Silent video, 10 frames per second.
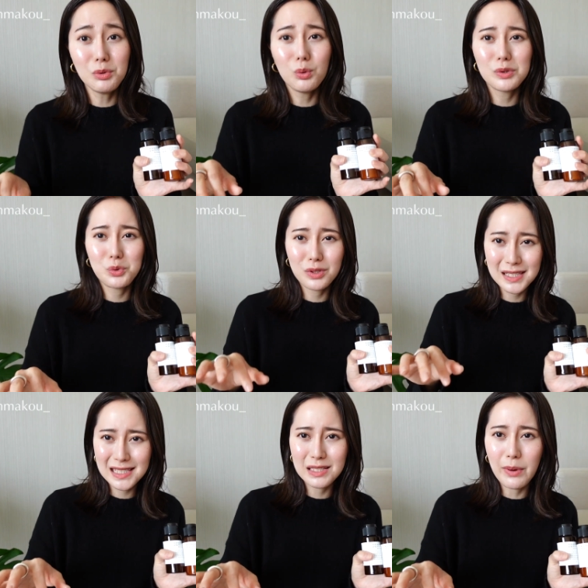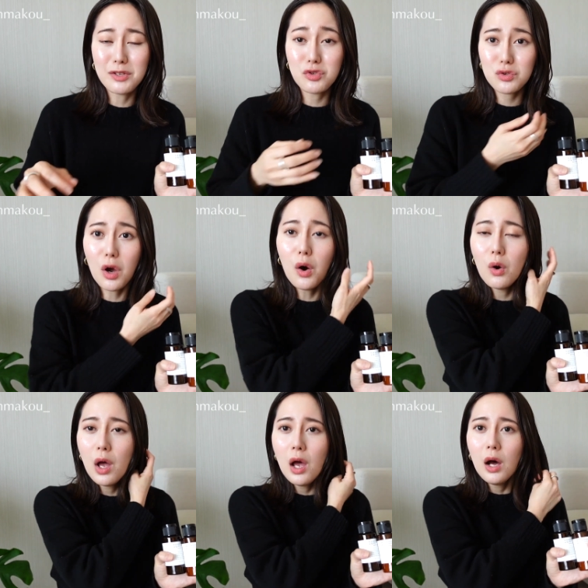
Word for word: 因为我觉得洗完之后，